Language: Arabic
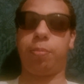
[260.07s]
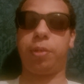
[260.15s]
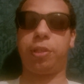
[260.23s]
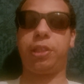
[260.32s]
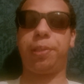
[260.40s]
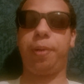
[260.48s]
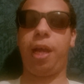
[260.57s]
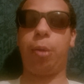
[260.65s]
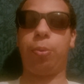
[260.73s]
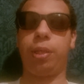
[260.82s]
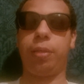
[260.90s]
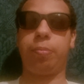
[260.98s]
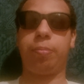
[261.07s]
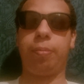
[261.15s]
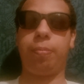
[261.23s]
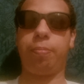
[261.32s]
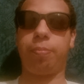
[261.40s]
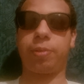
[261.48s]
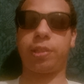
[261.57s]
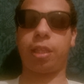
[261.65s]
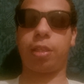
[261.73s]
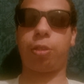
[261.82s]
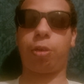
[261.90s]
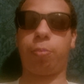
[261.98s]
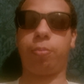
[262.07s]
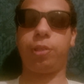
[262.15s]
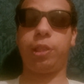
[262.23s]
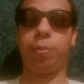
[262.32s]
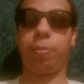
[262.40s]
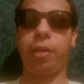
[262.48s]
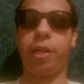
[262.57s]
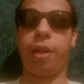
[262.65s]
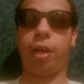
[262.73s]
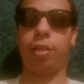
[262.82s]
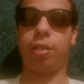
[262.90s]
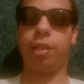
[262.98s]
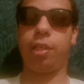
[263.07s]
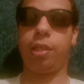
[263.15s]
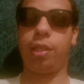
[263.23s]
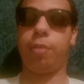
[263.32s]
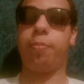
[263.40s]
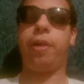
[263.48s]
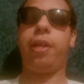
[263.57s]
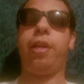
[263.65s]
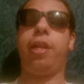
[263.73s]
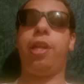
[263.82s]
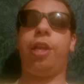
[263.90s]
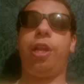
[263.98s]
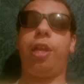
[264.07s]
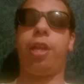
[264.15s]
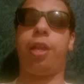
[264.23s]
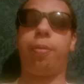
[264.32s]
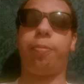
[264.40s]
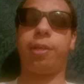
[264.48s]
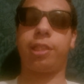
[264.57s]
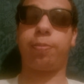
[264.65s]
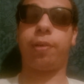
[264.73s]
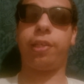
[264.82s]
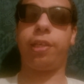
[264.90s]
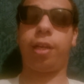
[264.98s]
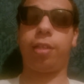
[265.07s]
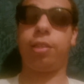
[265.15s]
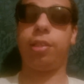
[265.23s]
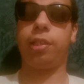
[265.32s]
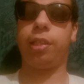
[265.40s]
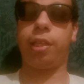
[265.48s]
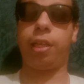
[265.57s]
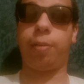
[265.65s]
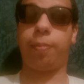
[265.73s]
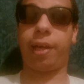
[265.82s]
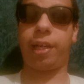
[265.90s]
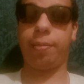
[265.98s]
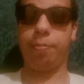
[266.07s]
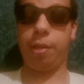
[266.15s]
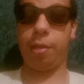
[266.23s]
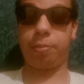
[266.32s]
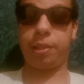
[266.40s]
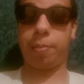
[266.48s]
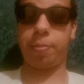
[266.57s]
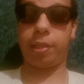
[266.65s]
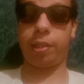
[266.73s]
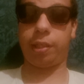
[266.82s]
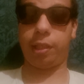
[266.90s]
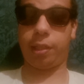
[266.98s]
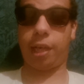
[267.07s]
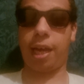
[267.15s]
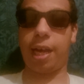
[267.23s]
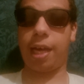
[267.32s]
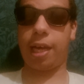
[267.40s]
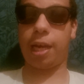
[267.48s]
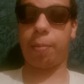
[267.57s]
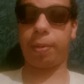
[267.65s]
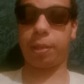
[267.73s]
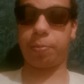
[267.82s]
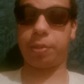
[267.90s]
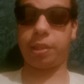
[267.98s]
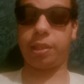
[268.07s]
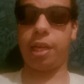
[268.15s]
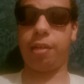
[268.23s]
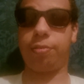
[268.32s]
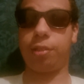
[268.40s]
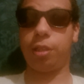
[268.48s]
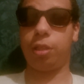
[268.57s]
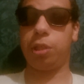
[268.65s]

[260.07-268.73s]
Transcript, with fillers: باش تجيب حاولي متصدرهم تجيبو من هنا من من اسبانيا المغرب بثمن يعني هابط بزاف